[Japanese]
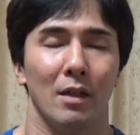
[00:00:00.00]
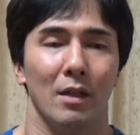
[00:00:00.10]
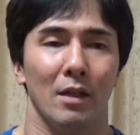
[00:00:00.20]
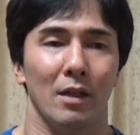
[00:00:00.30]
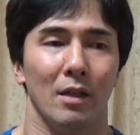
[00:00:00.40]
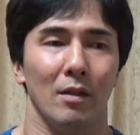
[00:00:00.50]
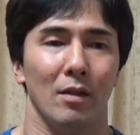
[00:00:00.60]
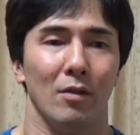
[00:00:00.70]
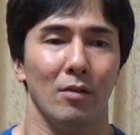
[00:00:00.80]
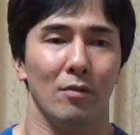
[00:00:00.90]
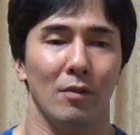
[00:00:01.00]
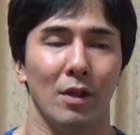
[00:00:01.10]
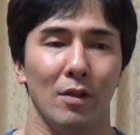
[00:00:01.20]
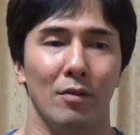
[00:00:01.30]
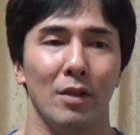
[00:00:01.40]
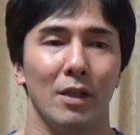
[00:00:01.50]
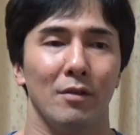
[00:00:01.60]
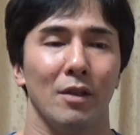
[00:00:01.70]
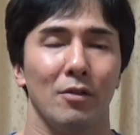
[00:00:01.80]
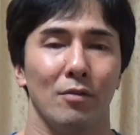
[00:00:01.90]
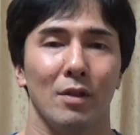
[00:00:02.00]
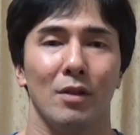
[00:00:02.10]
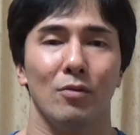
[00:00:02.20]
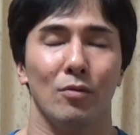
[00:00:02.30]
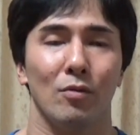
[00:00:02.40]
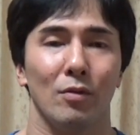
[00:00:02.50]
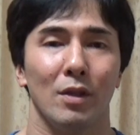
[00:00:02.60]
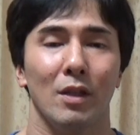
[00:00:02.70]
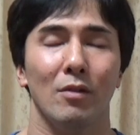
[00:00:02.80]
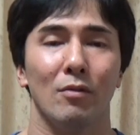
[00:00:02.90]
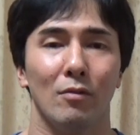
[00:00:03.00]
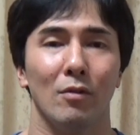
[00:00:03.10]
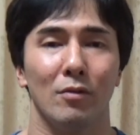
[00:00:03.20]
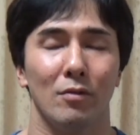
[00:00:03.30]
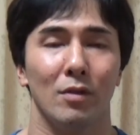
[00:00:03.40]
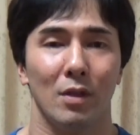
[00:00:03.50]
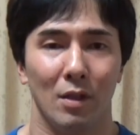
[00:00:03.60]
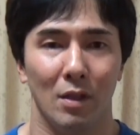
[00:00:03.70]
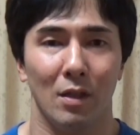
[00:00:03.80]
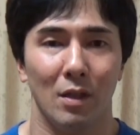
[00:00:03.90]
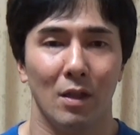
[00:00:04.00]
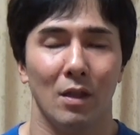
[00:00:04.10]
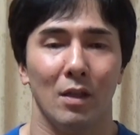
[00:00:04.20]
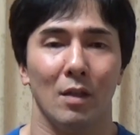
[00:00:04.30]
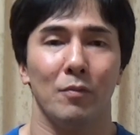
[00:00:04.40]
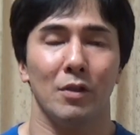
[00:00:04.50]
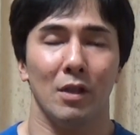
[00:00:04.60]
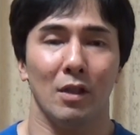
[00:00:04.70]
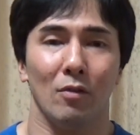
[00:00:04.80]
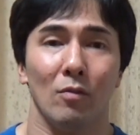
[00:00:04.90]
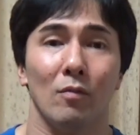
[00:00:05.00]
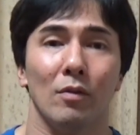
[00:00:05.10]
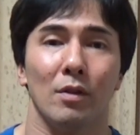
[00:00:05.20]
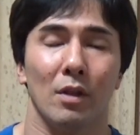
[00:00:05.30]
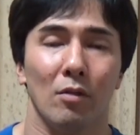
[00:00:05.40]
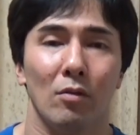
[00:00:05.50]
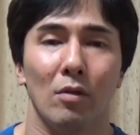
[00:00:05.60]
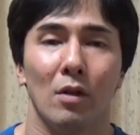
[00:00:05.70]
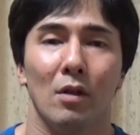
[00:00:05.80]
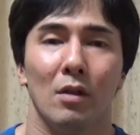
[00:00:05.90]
えー、トレーニングに役立つような情報っていうのを中心にアップしてきたと思うんですけど、